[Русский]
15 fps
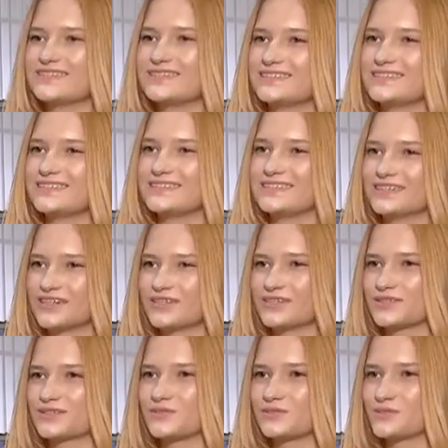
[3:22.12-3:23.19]
и
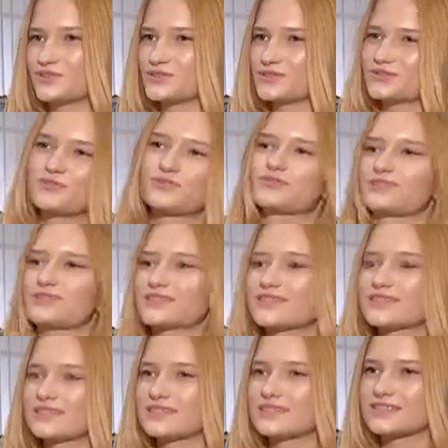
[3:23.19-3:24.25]
я очень давно
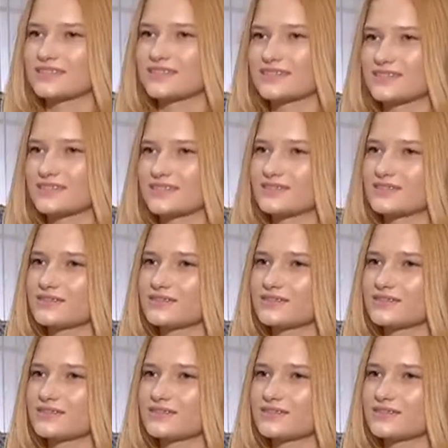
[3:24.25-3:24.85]
ждала этот концерт.